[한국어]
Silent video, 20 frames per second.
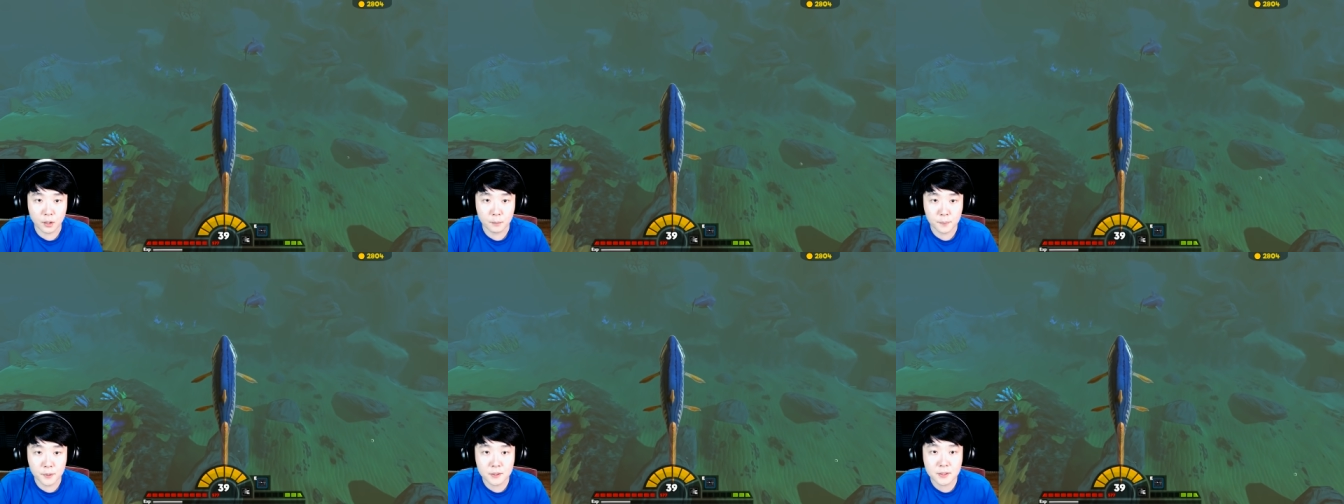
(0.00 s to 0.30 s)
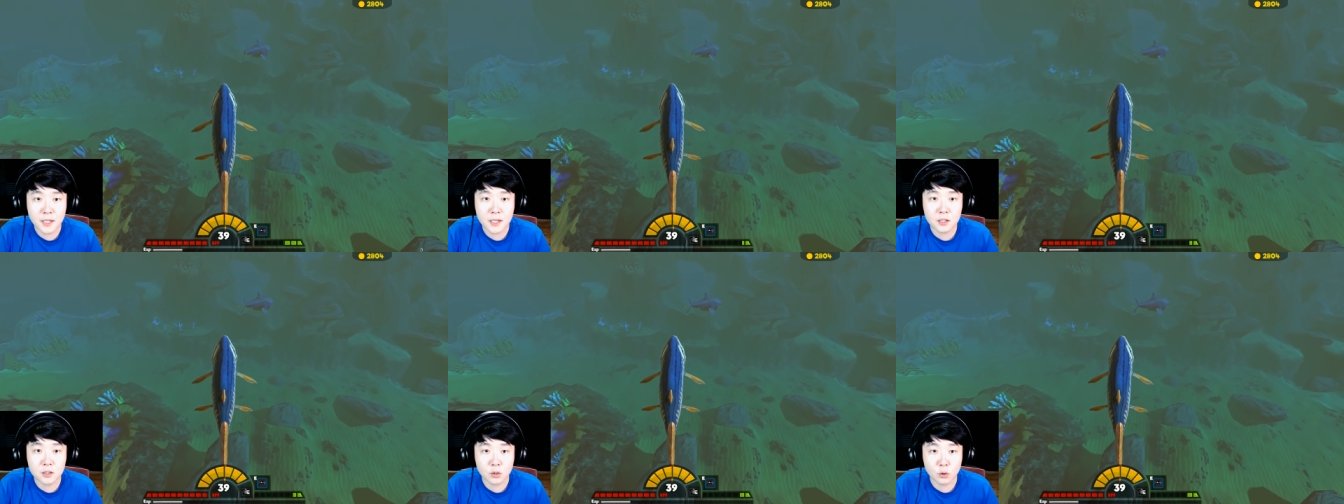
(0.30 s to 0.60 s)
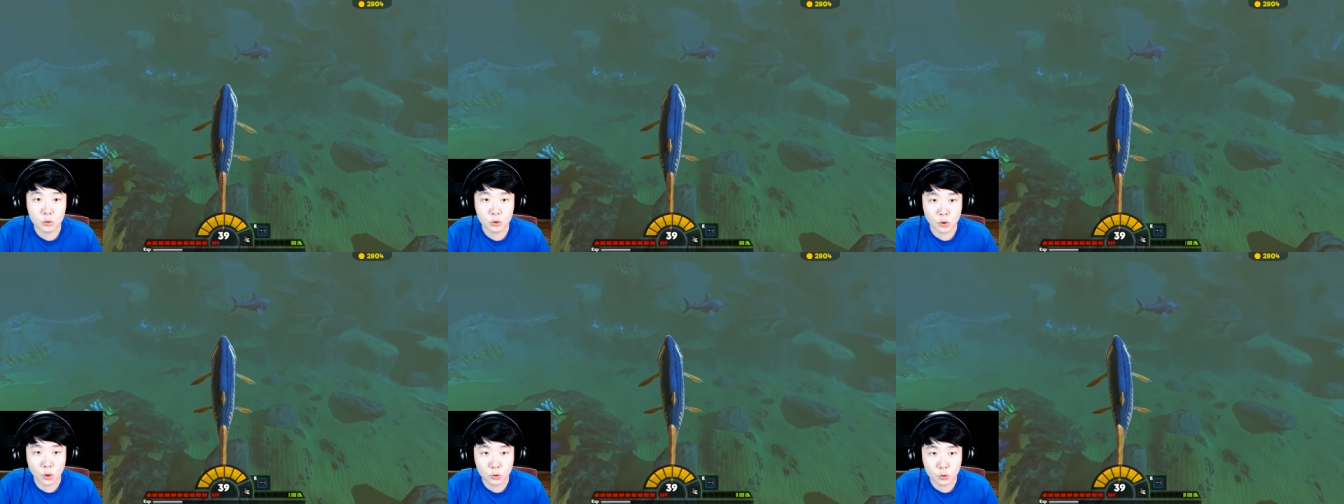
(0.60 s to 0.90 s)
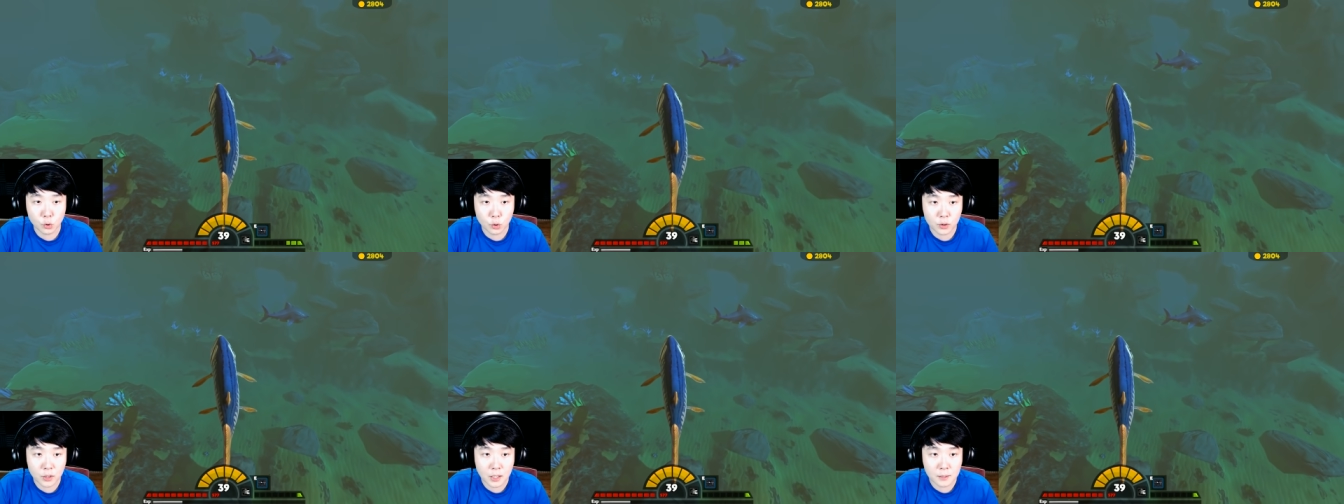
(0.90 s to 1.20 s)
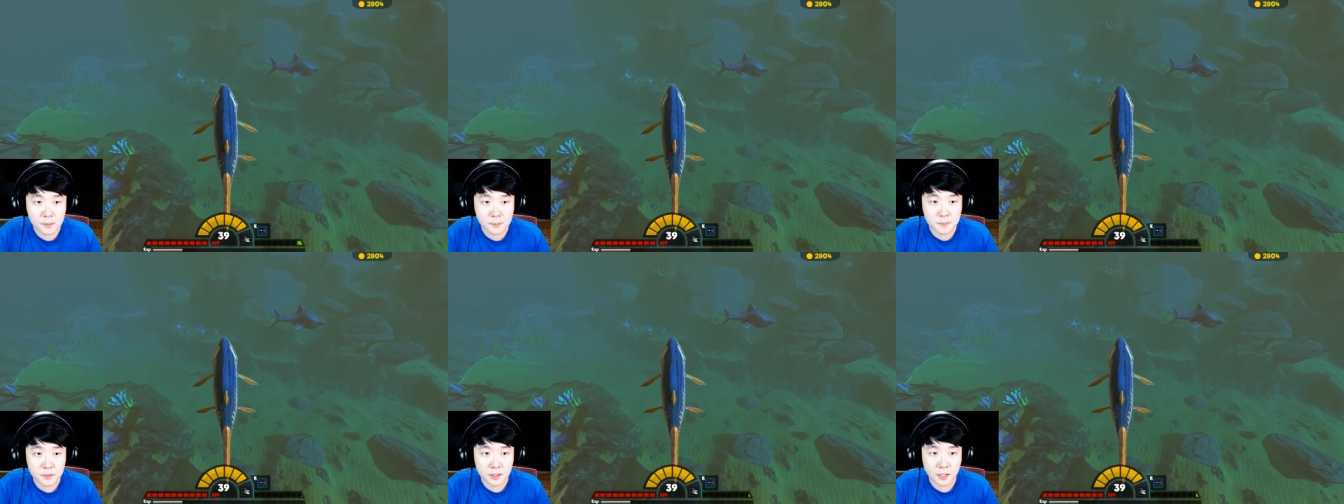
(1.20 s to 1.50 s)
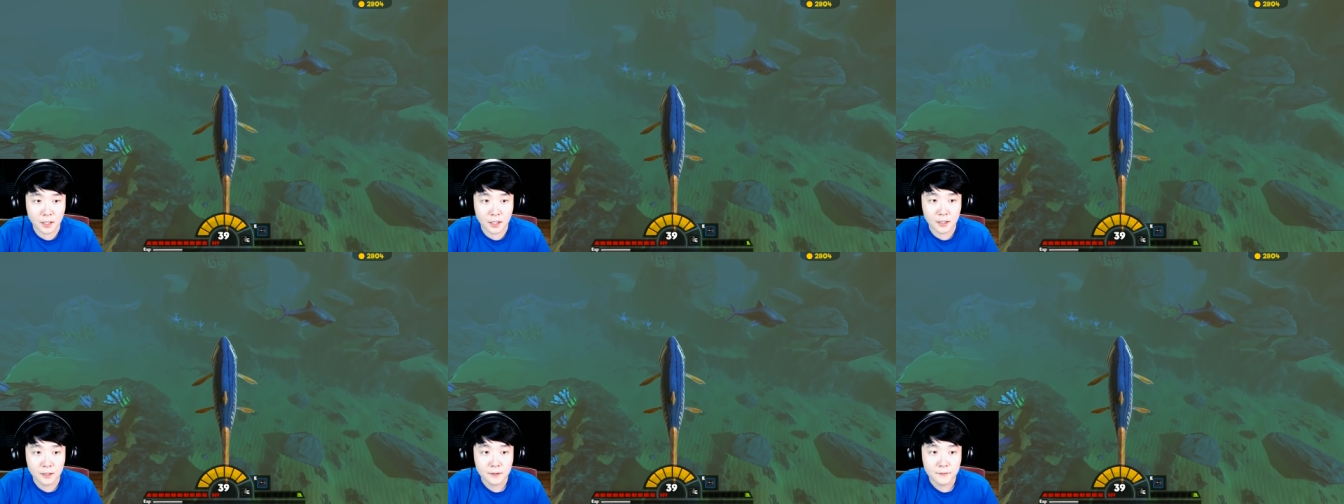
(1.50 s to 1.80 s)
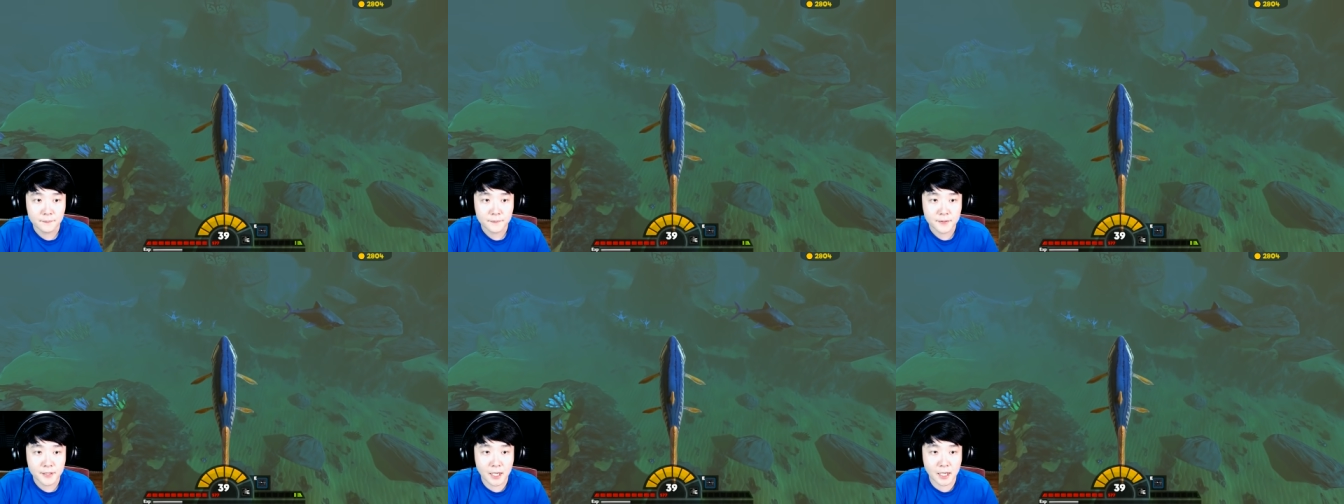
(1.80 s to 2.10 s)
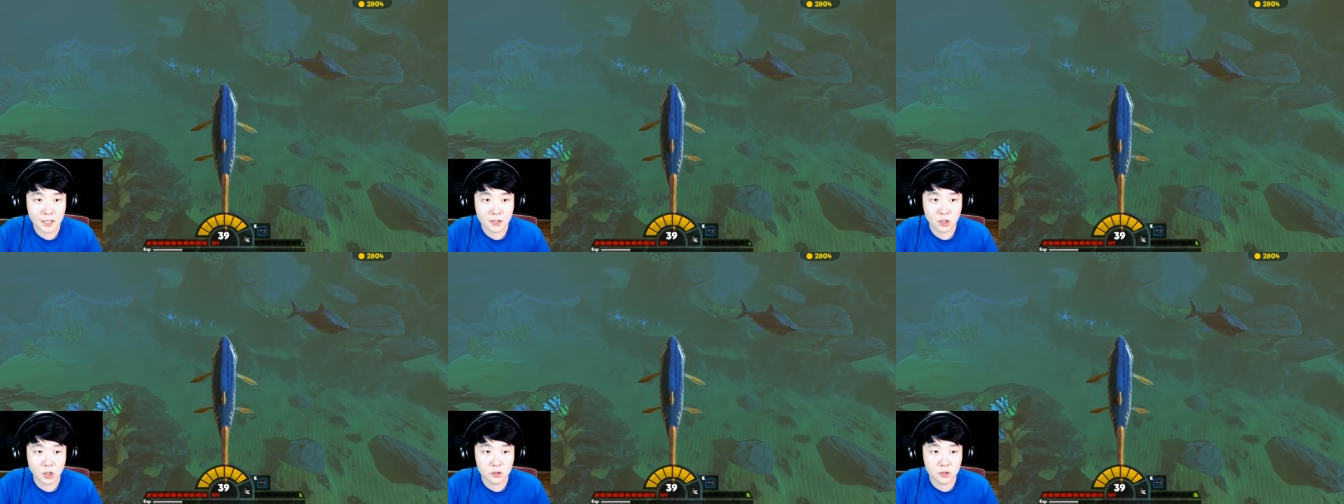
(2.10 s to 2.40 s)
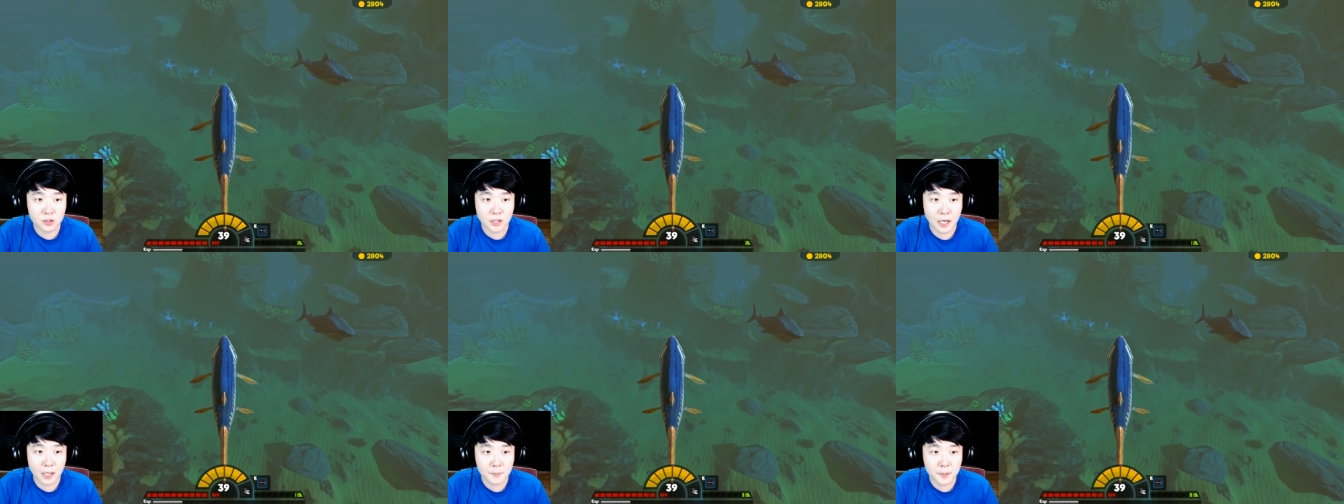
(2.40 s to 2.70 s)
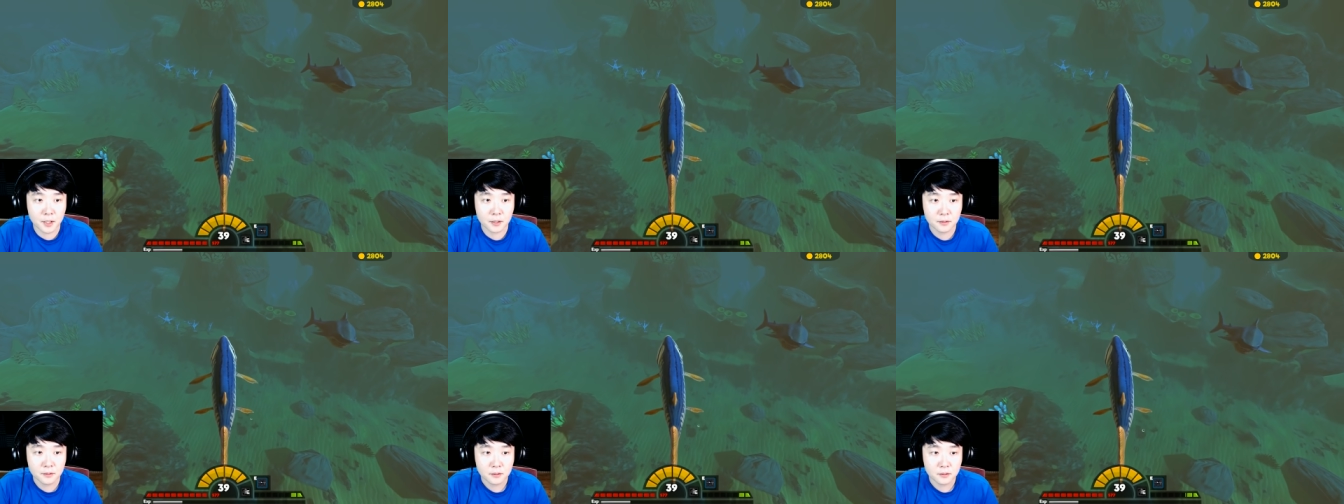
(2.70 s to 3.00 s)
피드앤그로우스 컨트롤 게임입니다. 얘가 턴을 하면.